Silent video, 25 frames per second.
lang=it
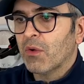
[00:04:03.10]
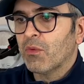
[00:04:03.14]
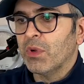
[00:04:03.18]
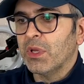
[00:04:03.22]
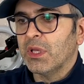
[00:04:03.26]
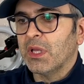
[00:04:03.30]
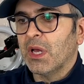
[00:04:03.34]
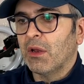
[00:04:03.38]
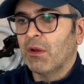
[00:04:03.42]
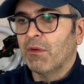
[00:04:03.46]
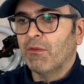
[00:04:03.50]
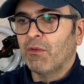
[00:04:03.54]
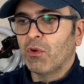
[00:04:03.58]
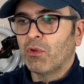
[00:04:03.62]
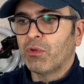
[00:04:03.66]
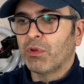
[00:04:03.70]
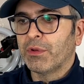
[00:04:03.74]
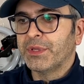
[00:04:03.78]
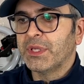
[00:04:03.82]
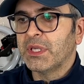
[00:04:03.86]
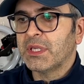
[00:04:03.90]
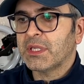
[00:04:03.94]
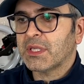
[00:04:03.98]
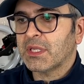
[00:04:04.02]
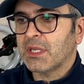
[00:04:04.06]
Quindi hanno voluto
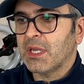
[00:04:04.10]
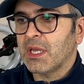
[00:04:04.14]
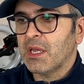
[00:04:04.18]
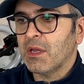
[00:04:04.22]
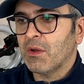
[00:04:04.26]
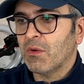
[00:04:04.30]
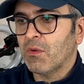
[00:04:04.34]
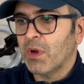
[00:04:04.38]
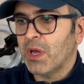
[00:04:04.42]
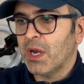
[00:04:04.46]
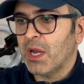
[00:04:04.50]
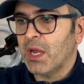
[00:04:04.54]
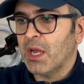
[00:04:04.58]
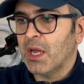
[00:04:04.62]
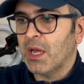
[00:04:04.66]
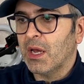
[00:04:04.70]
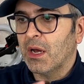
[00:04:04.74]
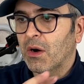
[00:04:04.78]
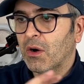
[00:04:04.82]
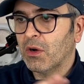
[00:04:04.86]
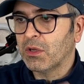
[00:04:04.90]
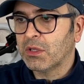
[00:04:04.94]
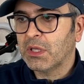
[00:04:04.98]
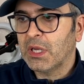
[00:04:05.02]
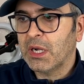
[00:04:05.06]
distinguere
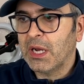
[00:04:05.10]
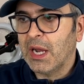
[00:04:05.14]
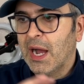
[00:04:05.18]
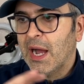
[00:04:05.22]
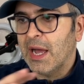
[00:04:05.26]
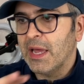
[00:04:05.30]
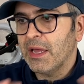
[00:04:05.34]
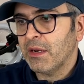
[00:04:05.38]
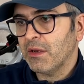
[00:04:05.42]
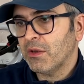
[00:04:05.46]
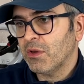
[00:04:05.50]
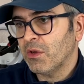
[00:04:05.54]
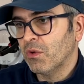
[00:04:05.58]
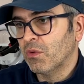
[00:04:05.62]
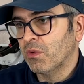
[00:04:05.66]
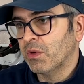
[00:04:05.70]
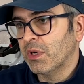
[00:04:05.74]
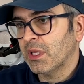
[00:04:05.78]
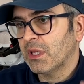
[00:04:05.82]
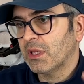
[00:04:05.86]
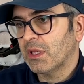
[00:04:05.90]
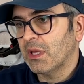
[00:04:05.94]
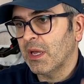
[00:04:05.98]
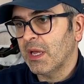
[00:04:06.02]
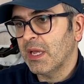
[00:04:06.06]
O3 Air
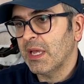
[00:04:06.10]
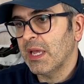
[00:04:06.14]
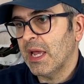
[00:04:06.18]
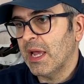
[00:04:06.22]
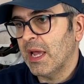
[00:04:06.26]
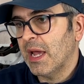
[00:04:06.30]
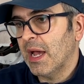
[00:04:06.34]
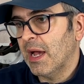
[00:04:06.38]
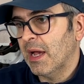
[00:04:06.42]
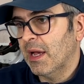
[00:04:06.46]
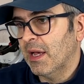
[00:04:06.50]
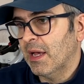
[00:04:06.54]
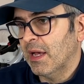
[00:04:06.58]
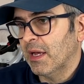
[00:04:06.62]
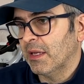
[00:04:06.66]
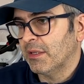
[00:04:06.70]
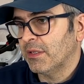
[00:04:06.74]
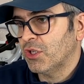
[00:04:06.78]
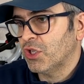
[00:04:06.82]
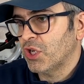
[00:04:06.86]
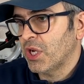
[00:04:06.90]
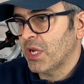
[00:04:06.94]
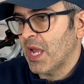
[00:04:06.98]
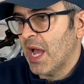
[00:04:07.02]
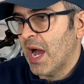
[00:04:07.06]
Unit e eh,
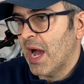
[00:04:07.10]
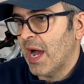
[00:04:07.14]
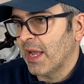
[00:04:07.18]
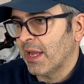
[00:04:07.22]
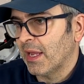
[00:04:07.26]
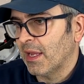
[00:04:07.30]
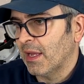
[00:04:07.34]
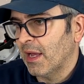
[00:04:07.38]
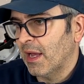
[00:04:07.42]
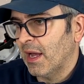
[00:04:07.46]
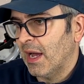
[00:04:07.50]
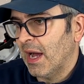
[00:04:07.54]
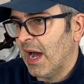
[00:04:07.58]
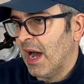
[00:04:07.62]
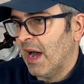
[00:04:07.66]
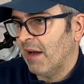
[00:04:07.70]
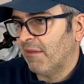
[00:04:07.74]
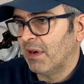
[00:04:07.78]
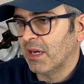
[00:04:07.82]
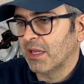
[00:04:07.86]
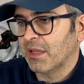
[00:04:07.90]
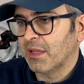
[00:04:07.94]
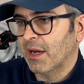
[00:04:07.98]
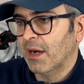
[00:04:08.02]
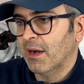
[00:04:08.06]
DJI
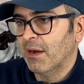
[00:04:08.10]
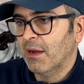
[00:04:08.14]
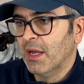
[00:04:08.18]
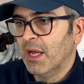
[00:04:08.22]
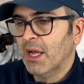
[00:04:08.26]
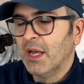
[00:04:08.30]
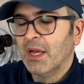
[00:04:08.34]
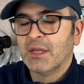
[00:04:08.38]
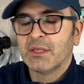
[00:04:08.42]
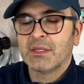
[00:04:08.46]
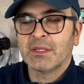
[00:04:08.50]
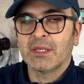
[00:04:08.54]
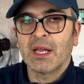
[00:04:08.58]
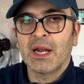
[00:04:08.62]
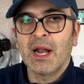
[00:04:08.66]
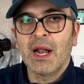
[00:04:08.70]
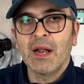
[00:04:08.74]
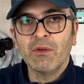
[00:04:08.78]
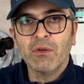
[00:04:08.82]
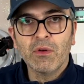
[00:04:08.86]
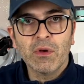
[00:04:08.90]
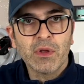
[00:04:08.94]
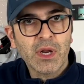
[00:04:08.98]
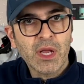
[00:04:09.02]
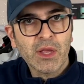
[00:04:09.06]
Avatar.
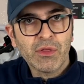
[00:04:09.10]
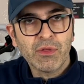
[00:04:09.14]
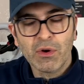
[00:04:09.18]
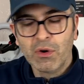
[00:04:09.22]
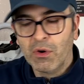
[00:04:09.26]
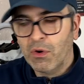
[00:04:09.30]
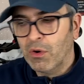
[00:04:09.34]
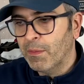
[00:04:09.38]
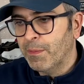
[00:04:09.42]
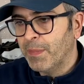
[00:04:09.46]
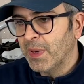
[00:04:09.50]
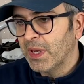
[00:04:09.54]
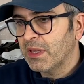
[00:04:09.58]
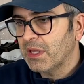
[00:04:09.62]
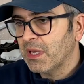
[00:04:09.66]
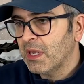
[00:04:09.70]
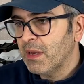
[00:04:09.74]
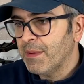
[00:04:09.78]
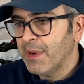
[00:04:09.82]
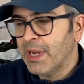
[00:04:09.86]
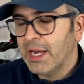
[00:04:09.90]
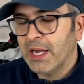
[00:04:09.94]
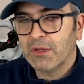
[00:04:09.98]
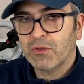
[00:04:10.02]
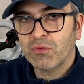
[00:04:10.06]
Saranno
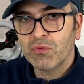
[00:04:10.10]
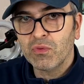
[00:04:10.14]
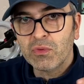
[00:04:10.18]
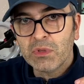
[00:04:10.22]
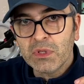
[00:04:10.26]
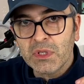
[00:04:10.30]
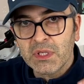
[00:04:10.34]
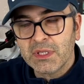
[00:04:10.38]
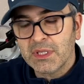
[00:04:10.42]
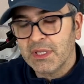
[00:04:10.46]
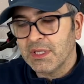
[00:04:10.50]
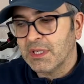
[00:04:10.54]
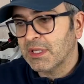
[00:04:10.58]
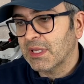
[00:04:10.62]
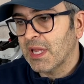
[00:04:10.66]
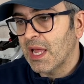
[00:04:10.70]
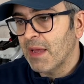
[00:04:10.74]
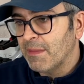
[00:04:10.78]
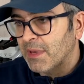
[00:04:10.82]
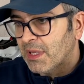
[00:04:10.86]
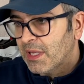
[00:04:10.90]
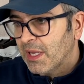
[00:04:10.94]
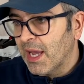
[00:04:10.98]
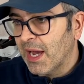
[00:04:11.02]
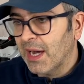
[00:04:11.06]
retrocompatibili a tutti i
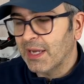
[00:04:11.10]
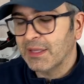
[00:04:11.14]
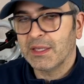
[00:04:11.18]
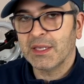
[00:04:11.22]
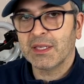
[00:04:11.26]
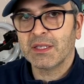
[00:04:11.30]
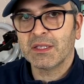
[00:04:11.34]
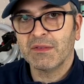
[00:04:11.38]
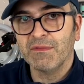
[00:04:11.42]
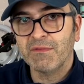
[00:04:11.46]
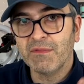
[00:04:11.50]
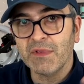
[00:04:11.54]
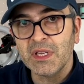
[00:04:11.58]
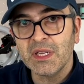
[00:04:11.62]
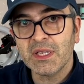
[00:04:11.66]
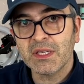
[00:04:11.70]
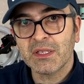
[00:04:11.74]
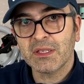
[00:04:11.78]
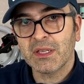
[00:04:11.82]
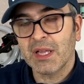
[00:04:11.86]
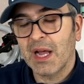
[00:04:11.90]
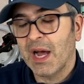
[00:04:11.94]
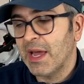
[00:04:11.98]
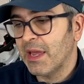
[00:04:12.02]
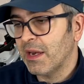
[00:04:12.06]
sistemi di HDX
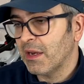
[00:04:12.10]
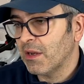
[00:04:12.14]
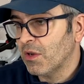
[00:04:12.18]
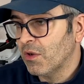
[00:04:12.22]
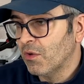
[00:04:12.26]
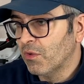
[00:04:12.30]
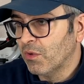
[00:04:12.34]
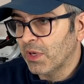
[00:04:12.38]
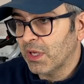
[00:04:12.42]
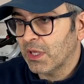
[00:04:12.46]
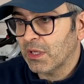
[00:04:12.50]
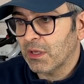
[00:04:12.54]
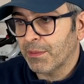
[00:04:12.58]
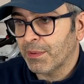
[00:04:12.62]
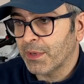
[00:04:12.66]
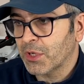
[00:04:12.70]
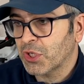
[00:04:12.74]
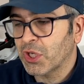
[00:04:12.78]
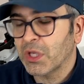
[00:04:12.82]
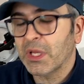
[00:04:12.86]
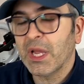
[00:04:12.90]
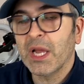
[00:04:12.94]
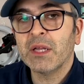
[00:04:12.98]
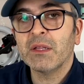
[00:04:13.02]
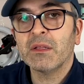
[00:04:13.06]
Vista Air Unit
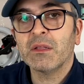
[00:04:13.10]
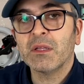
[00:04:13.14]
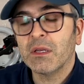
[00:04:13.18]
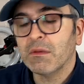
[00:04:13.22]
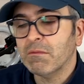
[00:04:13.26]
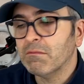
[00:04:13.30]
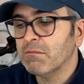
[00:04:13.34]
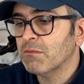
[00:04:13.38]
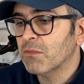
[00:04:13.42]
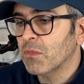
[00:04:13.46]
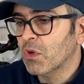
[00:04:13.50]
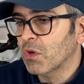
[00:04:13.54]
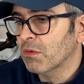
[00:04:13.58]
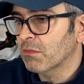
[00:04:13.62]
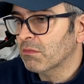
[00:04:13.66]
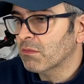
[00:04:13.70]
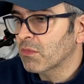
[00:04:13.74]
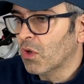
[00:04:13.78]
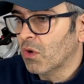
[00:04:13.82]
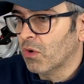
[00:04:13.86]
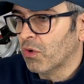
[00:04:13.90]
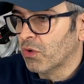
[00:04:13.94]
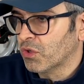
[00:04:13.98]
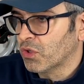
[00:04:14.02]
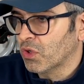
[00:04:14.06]
precedenti? No,
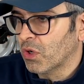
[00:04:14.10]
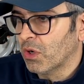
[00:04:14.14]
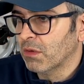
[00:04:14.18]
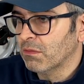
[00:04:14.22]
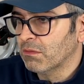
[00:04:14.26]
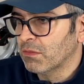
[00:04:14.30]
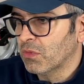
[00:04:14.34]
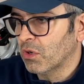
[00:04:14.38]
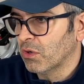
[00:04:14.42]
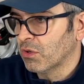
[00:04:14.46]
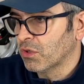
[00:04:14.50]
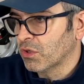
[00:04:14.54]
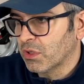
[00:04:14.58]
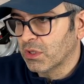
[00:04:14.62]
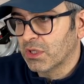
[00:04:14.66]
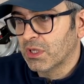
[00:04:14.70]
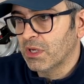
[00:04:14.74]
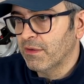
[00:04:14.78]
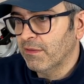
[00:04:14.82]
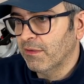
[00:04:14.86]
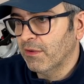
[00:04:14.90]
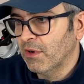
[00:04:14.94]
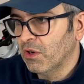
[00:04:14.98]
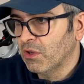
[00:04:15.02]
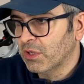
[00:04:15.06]
non lo so, non lo so. Se
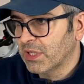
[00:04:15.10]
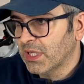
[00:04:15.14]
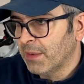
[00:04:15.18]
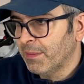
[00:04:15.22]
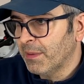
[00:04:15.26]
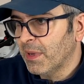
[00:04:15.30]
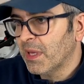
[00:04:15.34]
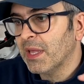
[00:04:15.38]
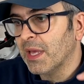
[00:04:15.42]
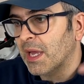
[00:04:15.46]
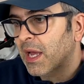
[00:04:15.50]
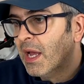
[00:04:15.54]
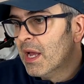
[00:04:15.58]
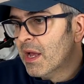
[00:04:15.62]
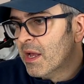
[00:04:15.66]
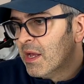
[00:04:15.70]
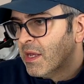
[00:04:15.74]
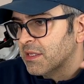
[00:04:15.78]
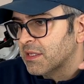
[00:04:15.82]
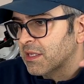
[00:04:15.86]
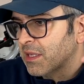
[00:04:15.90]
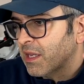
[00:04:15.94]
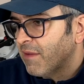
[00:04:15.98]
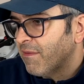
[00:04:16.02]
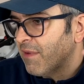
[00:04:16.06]
voi lo sapete
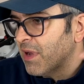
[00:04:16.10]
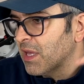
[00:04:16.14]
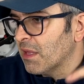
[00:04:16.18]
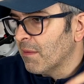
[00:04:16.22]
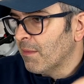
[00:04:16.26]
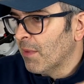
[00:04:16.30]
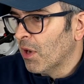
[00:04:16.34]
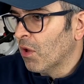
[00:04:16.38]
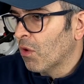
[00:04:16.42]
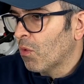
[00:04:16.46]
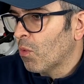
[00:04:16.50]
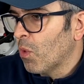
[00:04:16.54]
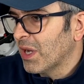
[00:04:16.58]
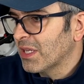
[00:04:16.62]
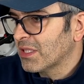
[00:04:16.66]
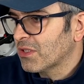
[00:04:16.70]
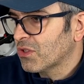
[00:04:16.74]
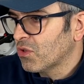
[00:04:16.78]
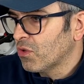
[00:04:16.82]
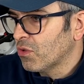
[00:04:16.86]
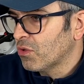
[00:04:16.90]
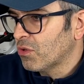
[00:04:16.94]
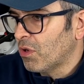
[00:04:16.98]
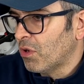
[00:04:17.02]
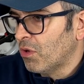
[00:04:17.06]
scrivetemelo qua
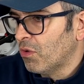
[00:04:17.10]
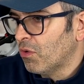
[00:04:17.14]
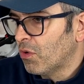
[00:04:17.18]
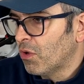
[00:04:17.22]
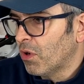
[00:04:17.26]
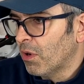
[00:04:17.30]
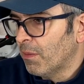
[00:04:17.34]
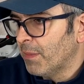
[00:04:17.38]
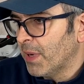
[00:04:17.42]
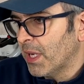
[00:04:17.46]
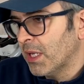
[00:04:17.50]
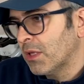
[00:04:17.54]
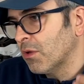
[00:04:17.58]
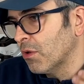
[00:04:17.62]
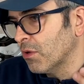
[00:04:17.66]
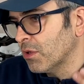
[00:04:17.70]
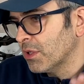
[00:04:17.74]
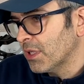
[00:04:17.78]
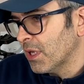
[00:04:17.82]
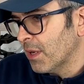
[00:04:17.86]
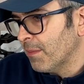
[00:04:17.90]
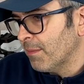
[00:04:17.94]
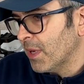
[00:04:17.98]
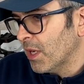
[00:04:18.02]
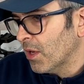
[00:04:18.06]
sotto in un commento
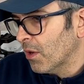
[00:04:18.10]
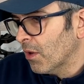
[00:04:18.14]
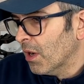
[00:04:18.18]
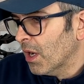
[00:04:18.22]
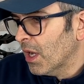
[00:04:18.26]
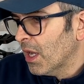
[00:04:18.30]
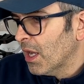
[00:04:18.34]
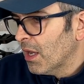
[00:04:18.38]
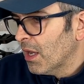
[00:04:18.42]
così almeno